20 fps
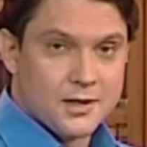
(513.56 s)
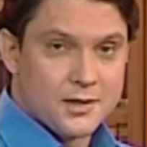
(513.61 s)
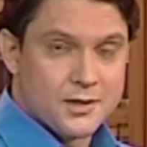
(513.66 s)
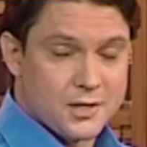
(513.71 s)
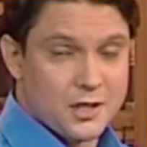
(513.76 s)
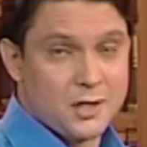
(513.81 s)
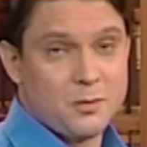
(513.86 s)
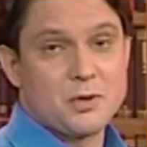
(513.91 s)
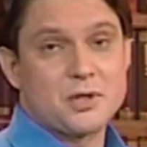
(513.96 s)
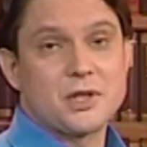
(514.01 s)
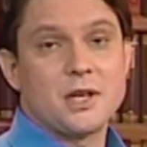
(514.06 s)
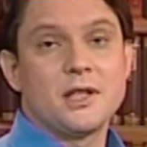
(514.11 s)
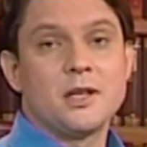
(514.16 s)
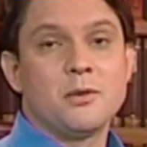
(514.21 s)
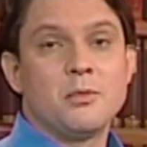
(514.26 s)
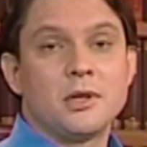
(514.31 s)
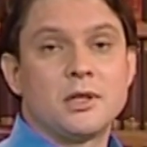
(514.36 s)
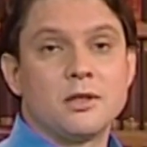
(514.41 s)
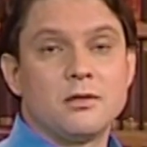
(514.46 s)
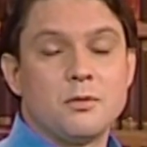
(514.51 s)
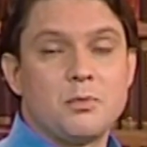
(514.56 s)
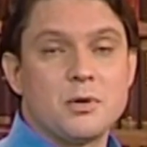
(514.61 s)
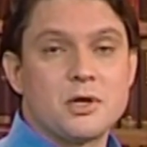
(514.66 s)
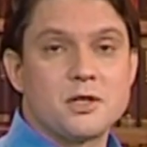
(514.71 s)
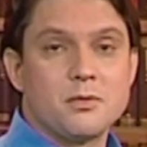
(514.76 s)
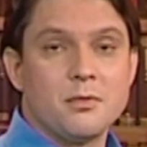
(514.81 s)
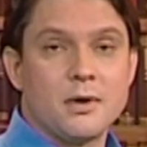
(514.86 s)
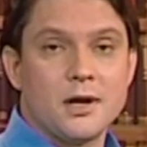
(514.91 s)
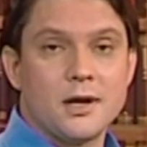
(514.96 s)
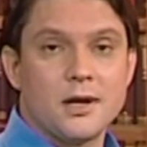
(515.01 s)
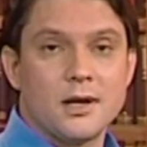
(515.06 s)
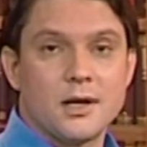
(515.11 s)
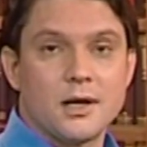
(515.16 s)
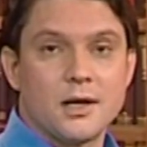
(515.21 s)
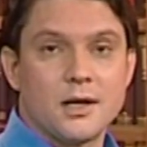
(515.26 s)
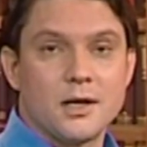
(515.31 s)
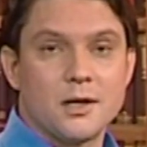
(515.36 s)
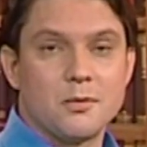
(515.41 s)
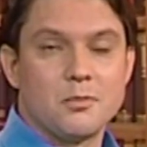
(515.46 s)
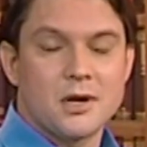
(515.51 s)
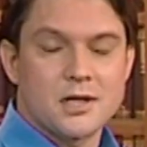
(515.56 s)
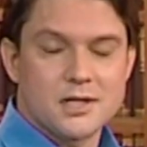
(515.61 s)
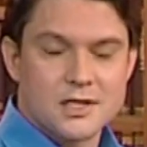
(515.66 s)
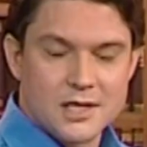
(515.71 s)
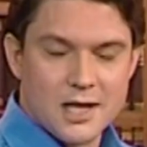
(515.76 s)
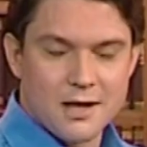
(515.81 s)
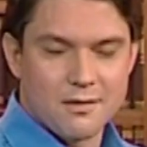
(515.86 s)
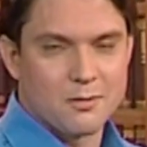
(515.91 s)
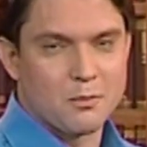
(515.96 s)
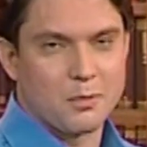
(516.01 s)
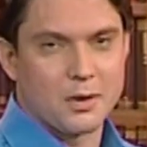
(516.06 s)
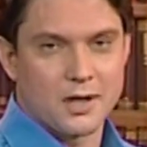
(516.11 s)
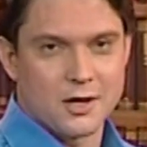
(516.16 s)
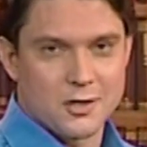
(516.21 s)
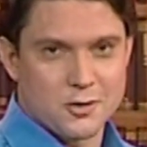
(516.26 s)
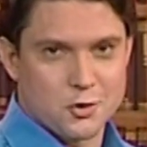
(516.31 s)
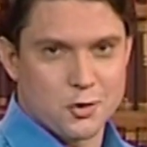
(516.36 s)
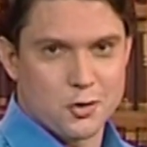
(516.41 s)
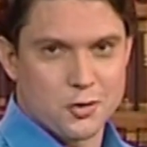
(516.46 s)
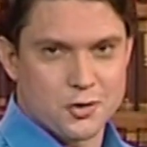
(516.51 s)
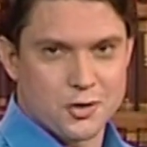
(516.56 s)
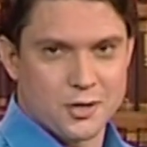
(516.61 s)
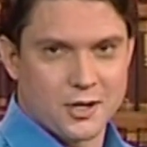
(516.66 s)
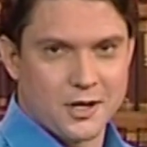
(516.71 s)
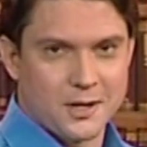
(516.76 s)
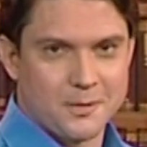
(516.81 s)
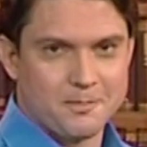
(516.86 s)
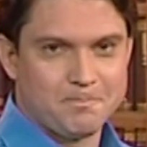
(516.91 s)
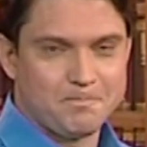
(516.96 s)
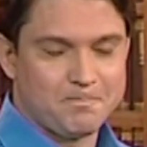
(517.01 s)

За написанием этого письма мы оставим пока Жоржика.